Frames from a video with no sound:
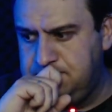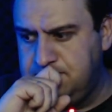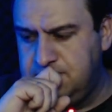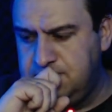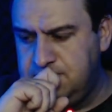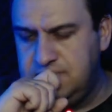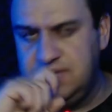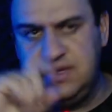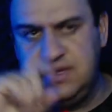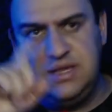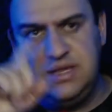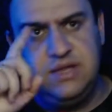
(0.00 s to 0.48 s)

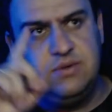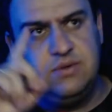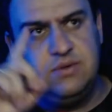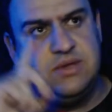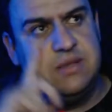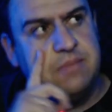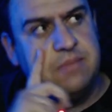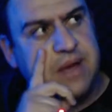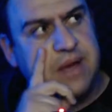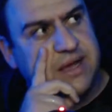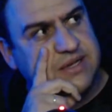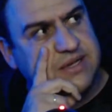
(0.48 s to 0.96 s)
E o que
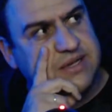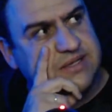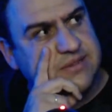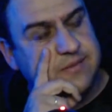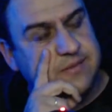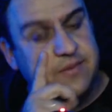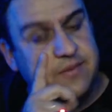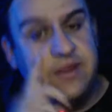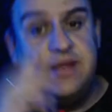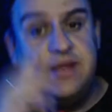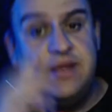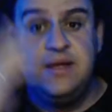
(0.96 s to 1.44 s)
mais?
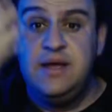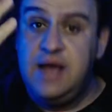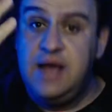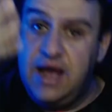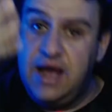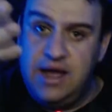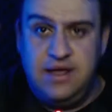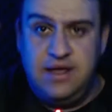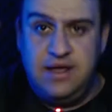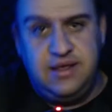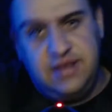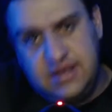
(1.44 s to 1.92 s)

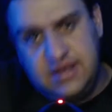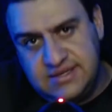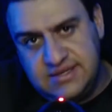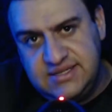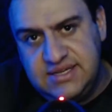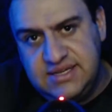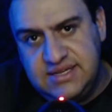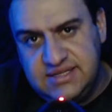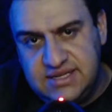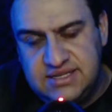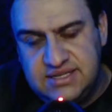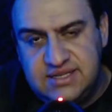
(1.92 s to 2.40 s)
Ah, e a
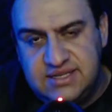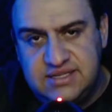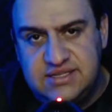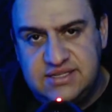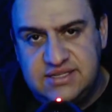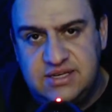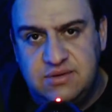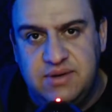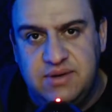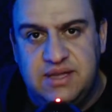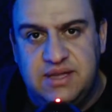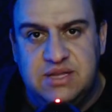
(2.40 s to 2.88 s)

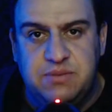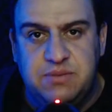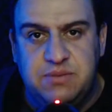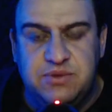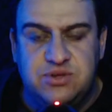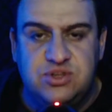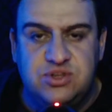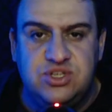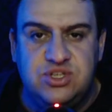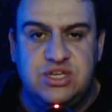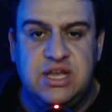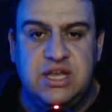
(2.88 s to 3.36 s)
Z650 que o pessoal
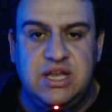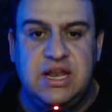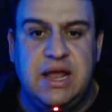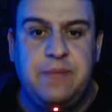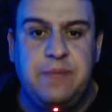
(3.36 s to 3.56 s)
tinha lá.